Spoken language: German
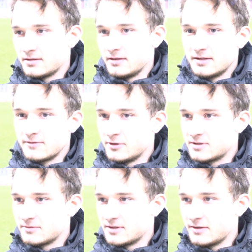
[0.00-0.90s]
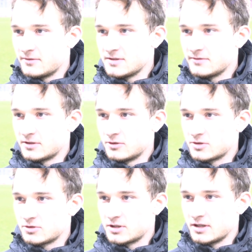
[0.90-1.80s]
Äh, dafür sind wir defensiv dann auch
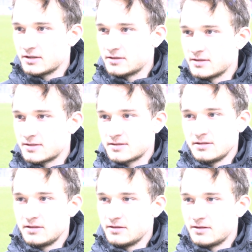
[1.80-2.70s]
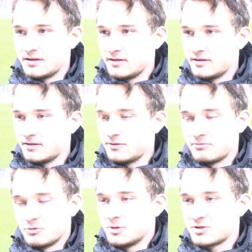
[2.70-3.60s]
zu stark, dass die, die Halle dann
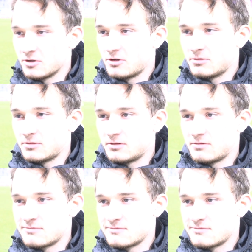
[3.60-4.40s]
nochmal zurückkommt. Ne?